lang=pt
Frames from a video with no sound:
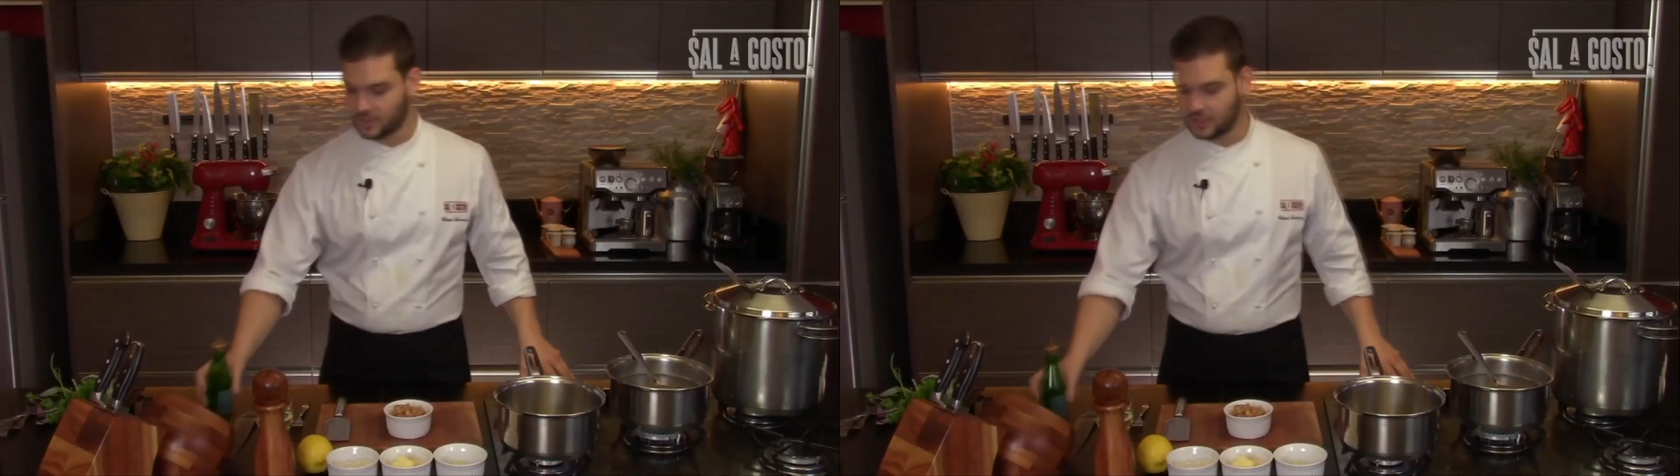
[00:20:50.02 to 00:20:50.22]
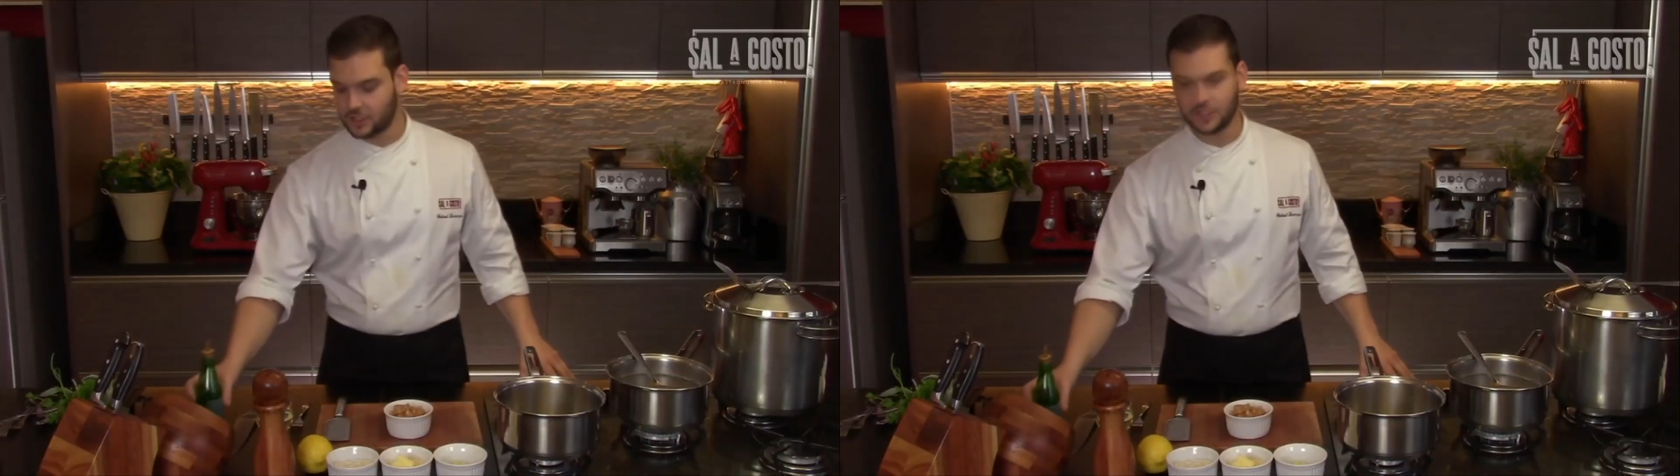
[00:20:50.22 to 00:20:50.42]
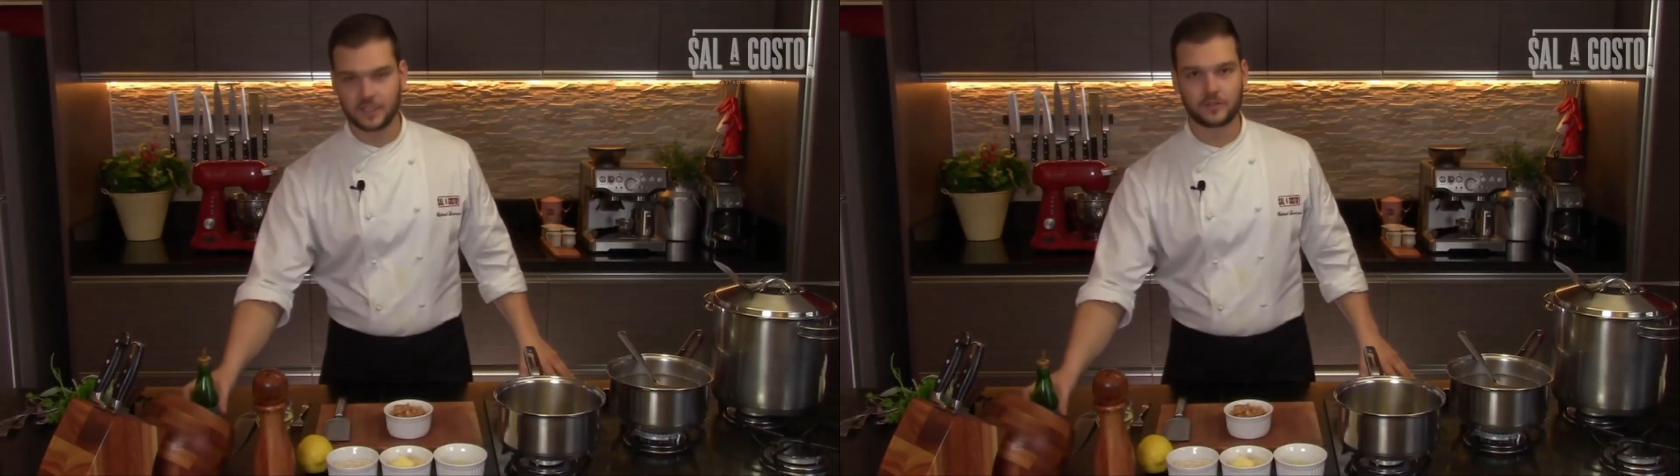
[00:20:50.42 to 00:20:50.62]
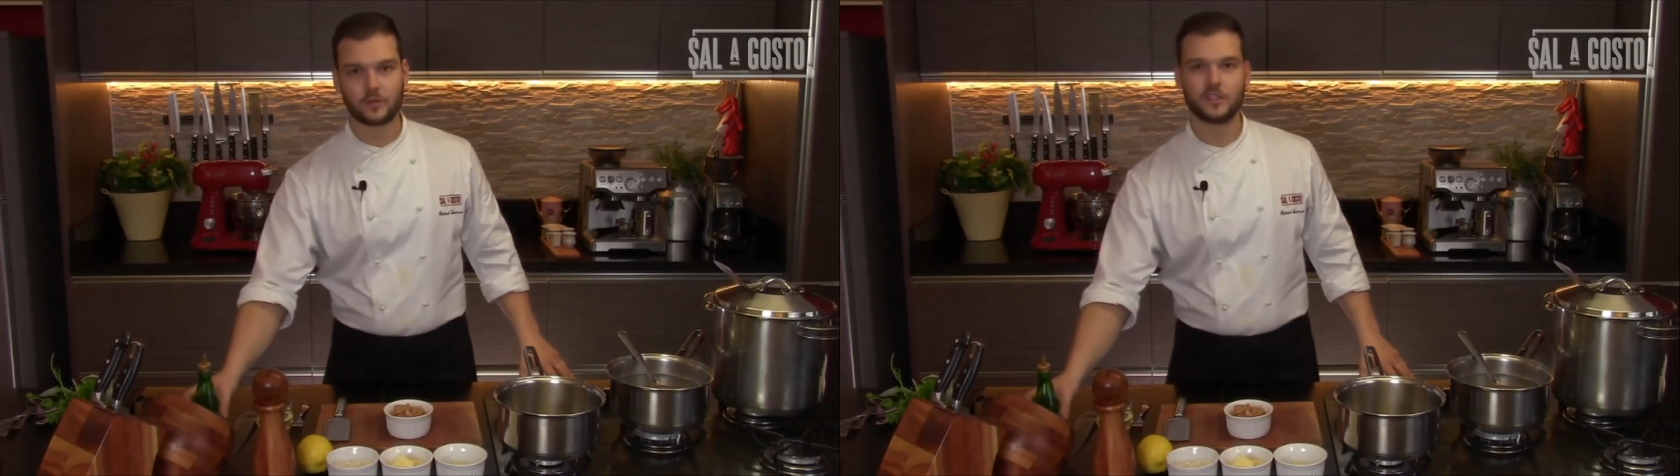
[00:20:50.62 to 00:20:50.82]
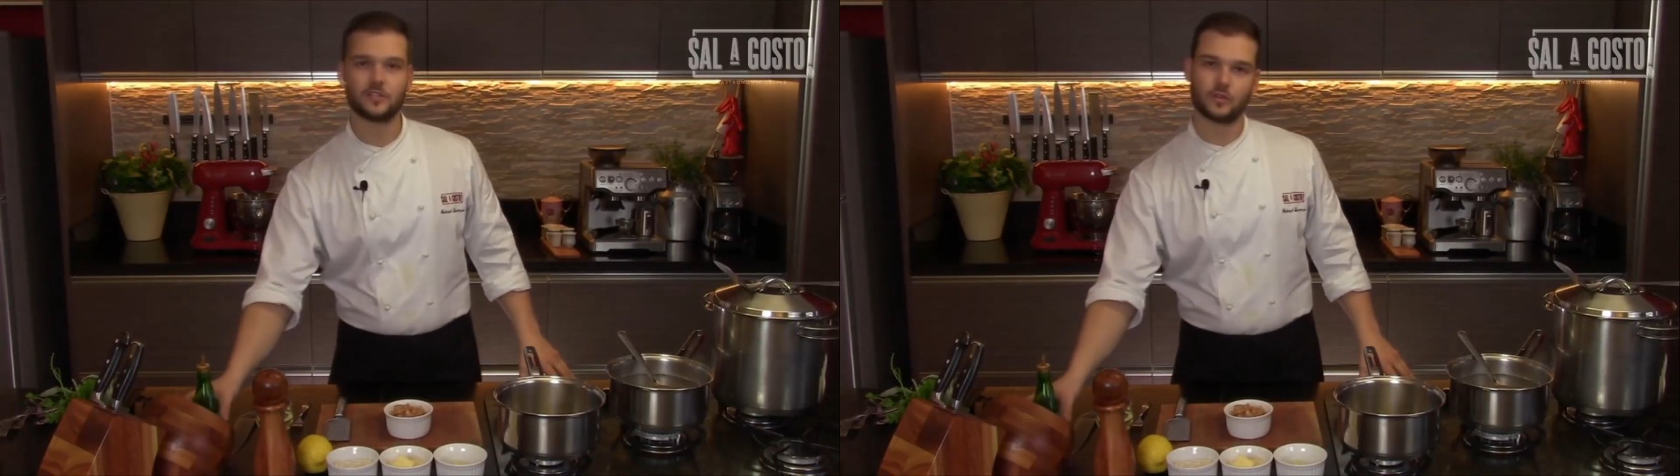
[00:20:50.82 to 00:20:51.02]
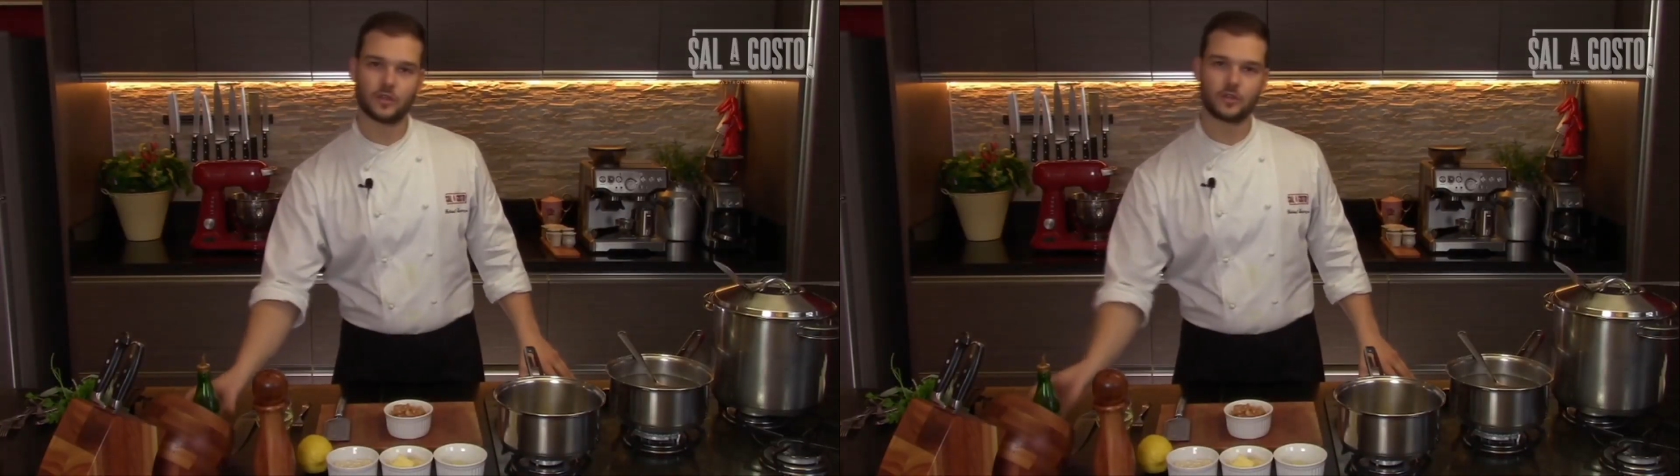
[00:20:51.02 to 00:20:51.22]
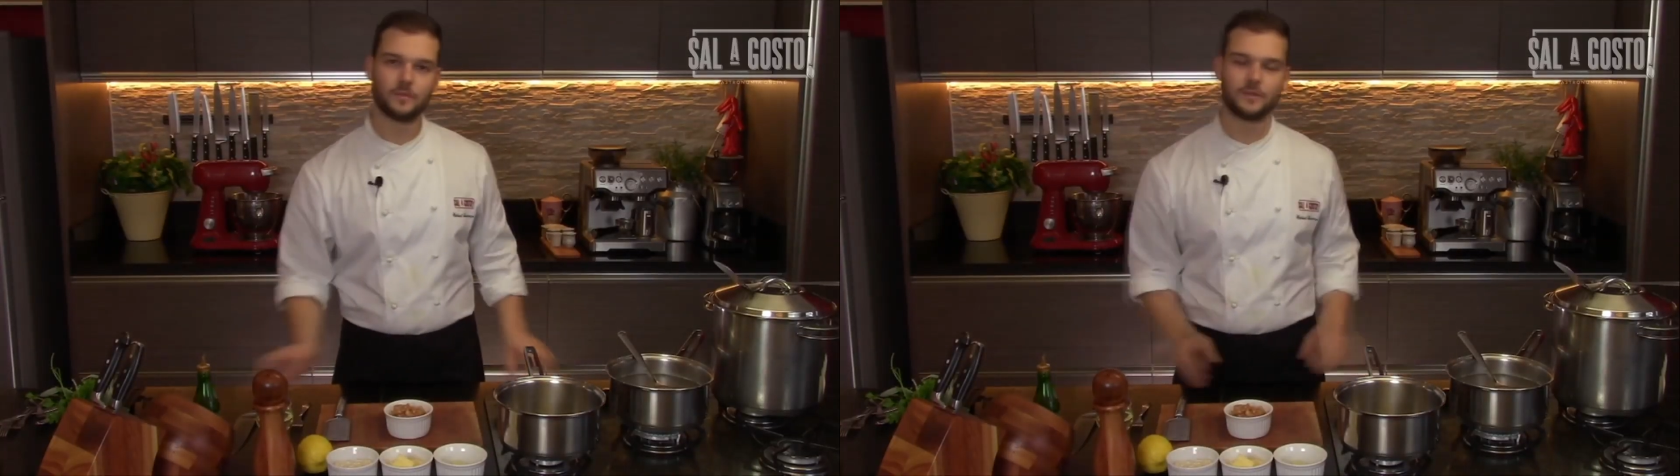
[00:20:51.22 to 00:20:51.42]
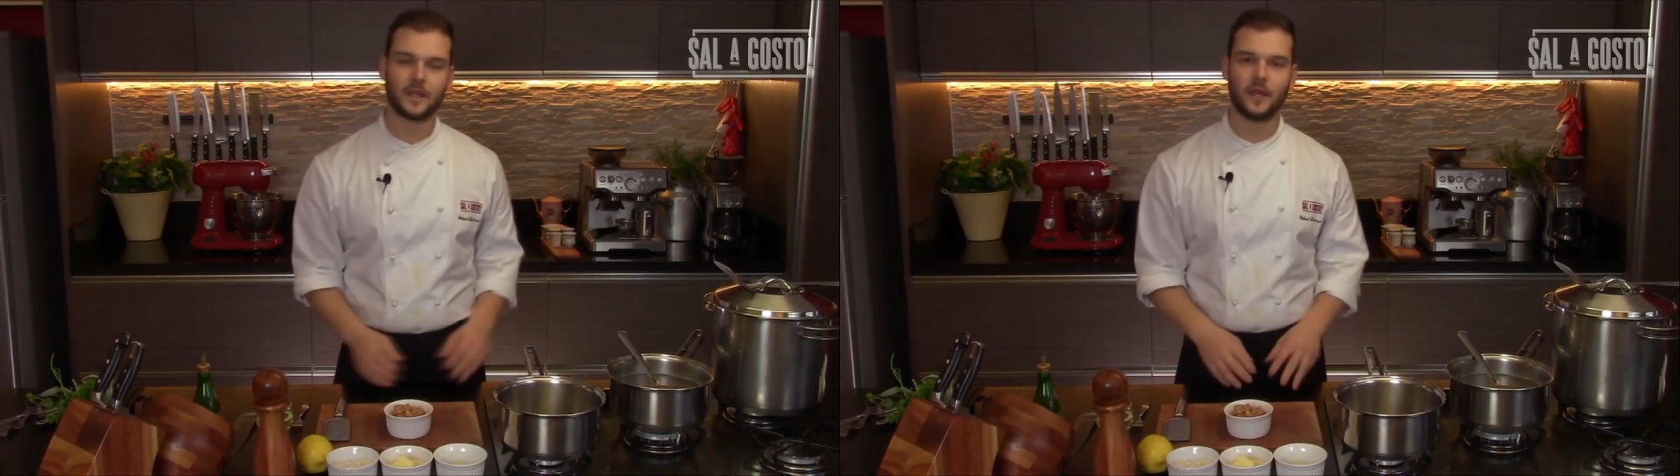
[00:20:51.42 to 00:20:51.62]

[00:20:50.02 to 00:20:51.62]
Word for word: A gente diz que o risoto